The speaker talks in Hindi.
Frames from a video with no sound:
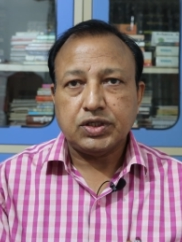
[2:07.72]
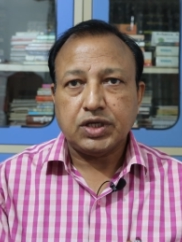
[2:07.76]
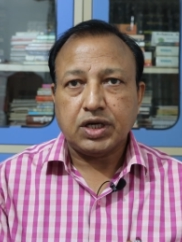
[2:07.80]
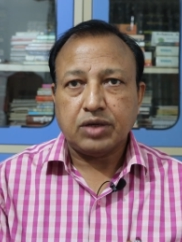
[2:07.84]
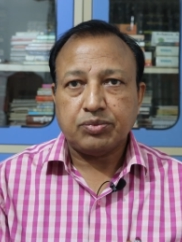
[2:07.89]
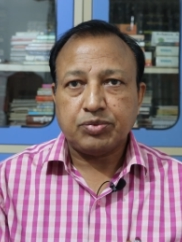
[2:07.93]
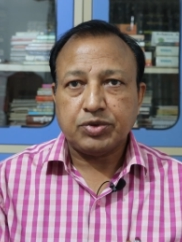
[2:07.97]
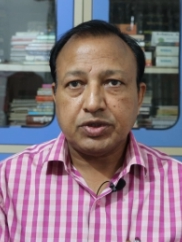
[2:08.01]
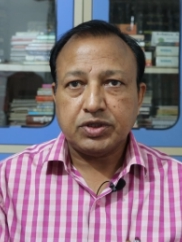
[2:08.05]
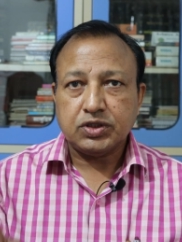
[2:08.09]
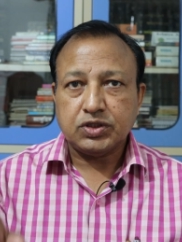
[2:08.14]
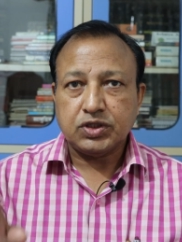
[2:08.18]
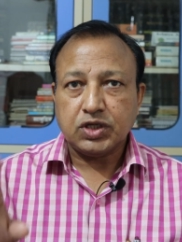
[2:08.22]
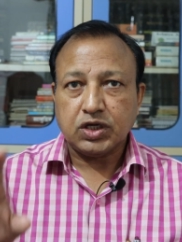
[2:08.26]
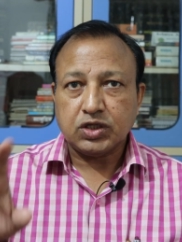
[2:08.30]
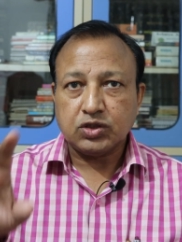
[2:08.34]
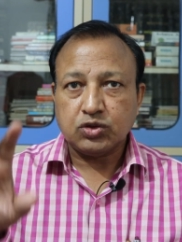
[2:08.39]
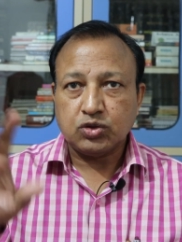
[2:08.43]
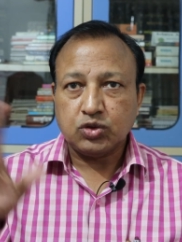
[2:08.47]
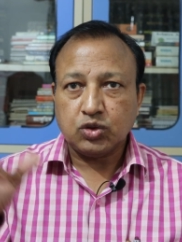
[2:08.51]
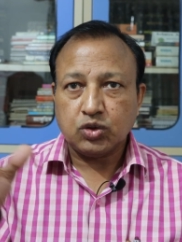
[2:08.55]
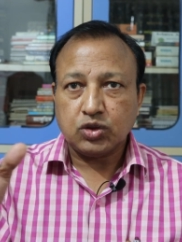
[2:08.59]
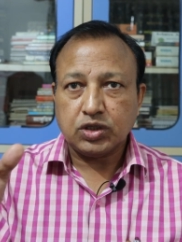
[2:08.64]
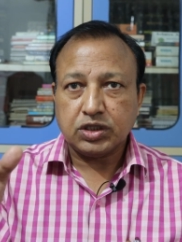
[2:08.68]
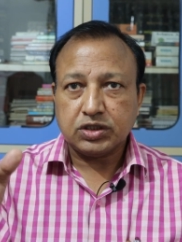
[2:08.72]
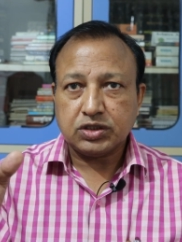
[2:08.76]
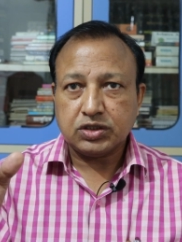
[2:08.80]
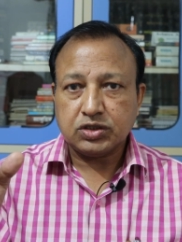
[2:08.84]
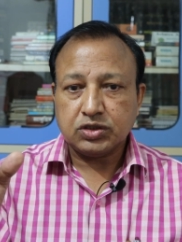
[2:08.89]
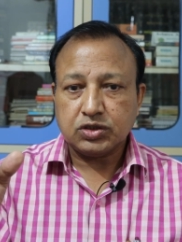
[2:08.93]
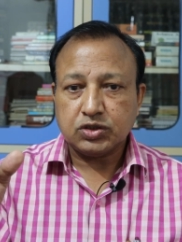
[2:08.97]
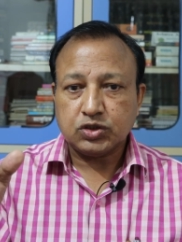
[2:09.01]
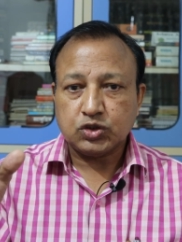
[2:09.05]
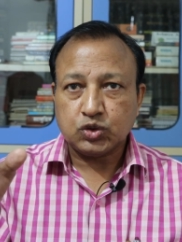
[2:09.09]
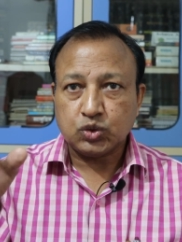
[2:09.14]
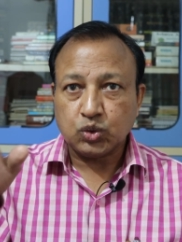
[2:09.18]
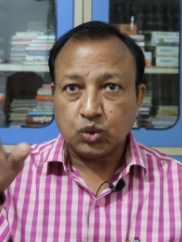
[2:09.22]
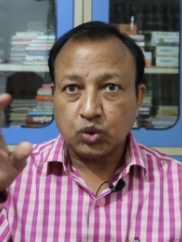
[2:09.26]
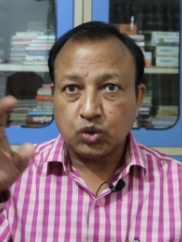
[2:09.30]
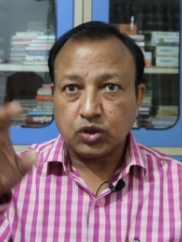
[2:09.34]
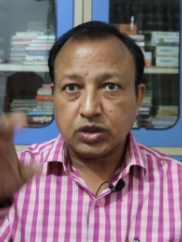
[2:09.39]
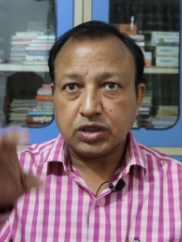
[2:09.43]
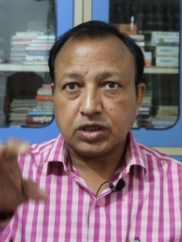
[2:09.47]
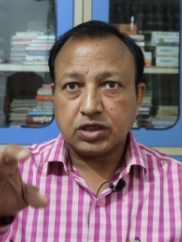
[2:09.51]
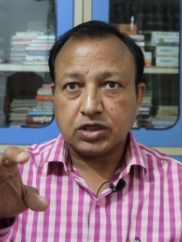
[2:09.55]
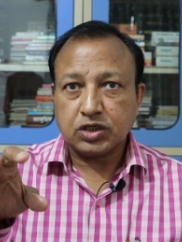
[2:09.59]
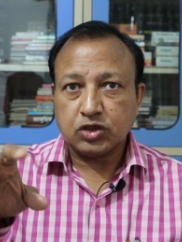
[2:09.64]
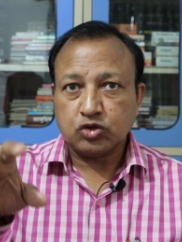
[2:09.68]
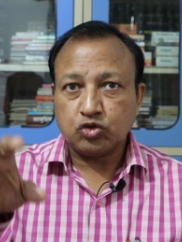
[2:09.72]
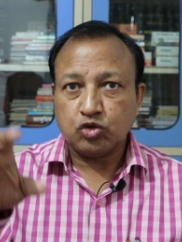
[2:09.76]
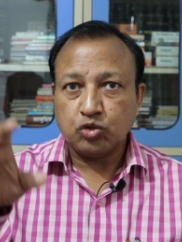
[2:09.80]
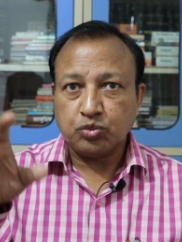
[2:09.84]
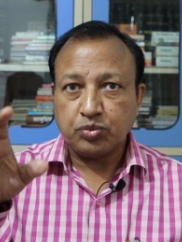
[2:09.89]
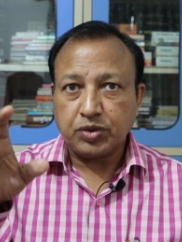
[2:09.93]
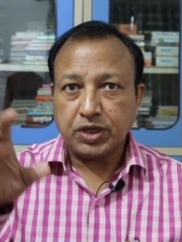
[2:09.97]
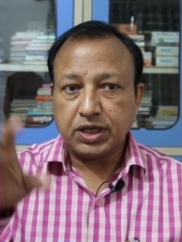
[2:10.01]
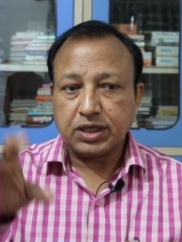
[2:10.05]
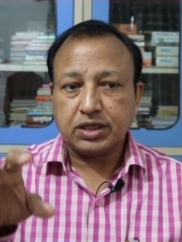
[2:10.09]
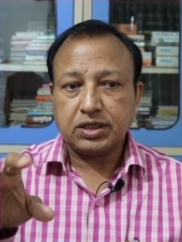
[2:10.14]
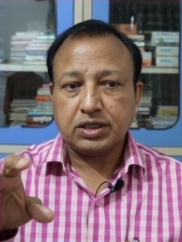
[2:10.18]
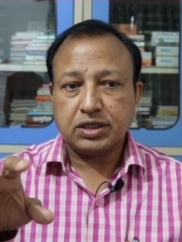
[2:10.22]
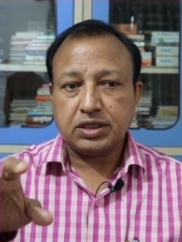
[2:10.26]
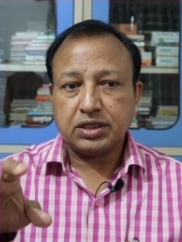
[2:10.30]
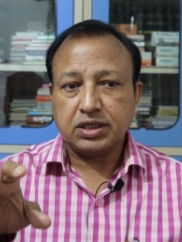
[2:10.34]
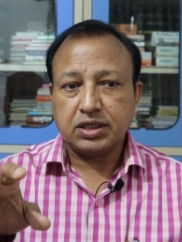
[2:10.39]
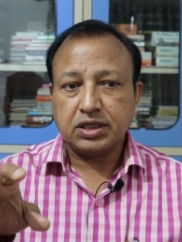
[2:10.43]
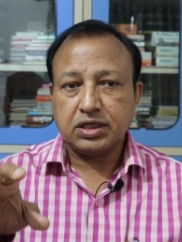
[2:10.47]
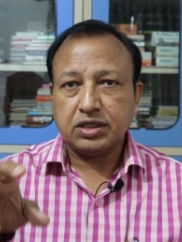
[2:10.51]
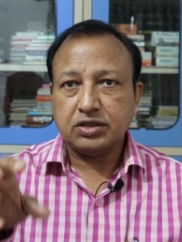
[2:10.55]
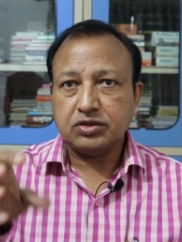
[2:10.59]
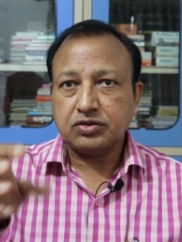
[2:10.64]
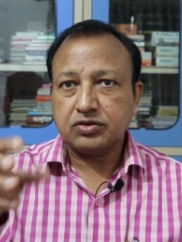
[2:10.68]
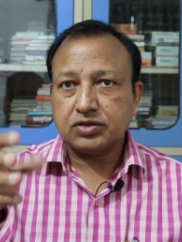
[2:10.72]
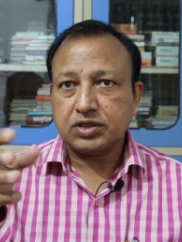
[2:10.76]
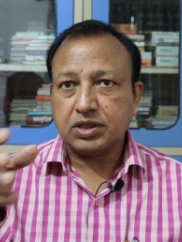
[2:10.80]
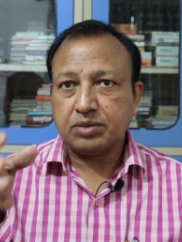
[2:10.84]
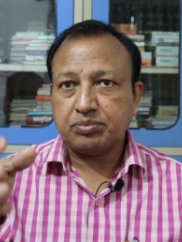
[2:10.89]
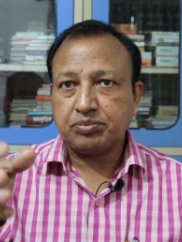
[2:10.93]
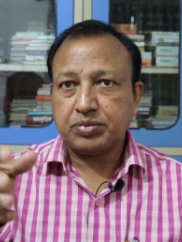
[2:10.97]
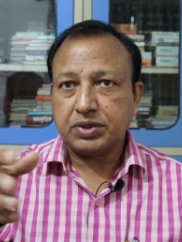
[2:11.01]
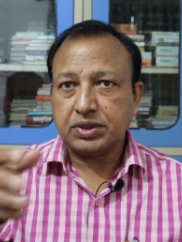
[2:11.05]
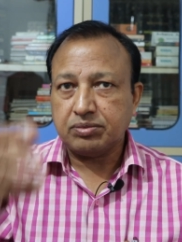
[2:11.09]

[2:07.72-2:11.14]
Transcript: या फिर धन दौलत स्टोर करके छुपा के रखने के लिए जिस तरह